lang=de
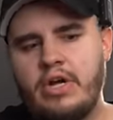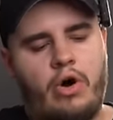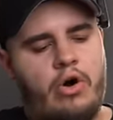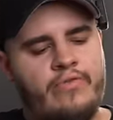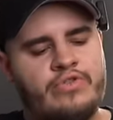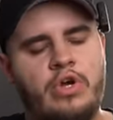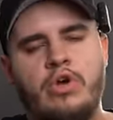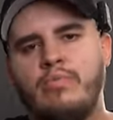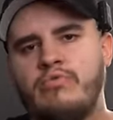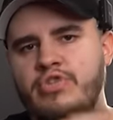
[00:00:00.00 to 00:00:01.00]
kauft,
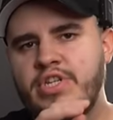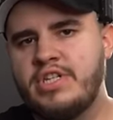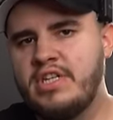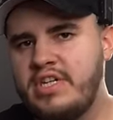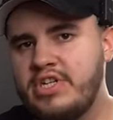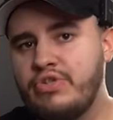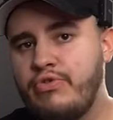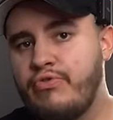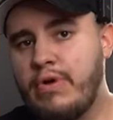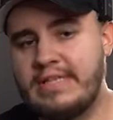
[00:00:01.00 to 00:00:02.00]
müsstet ihr nicht
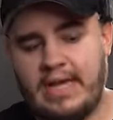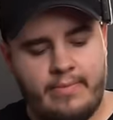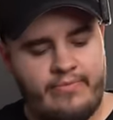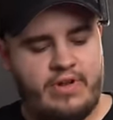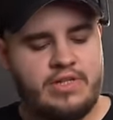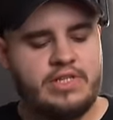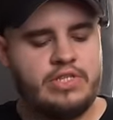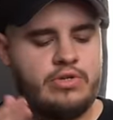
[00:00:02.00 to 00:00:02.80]
sofort einpflanzen,